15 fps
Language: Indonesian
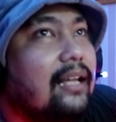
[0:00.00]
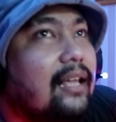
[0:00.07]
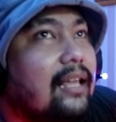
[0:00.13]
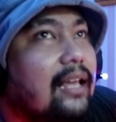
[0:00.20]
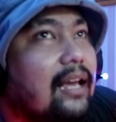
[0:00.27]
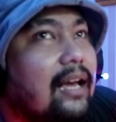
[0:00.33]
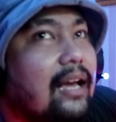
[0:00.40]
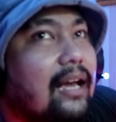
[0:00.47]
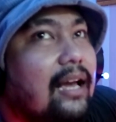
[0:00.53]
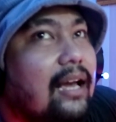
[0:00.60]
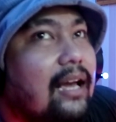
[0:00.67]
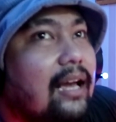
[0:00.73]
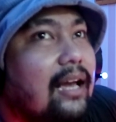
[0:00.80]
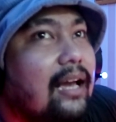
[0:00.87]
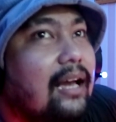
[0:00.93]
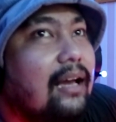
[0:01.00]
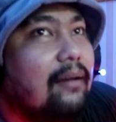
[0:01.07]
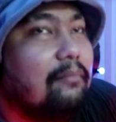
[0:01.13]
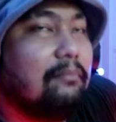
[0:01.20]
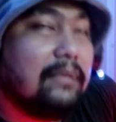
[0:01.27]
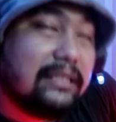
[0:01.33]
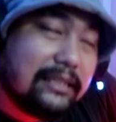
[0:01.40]
Ya,
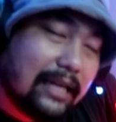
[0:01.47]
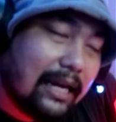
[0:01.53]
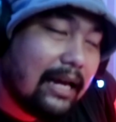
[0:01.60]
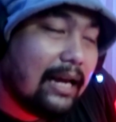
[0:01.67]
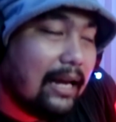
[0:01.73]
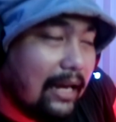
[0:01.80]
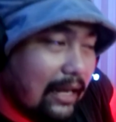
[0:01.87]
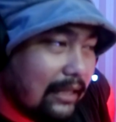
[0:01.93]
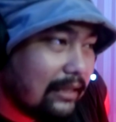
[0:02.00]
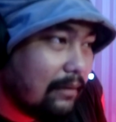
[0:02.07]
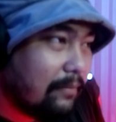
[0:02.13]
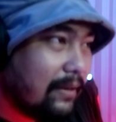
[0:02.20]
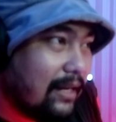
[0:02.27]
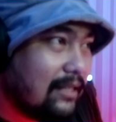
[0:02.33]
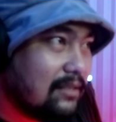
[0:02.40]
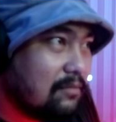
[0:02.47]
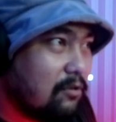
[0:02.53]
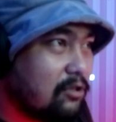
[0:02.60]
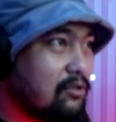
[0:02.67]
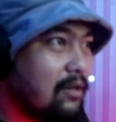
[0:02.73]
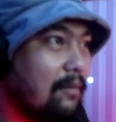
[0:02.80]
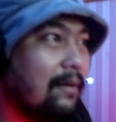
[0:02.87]
bisa, tapi kan
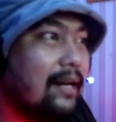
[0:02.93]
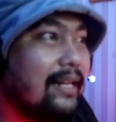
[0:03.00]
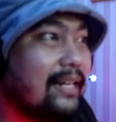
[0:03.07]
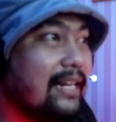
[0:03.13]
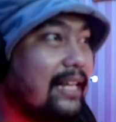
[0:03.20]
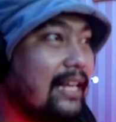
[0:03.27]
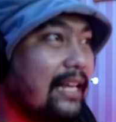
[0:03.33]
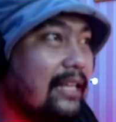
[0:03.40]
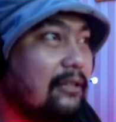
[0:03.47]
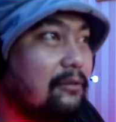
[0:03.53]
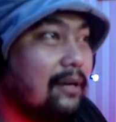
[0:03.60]
semua juga balik nih.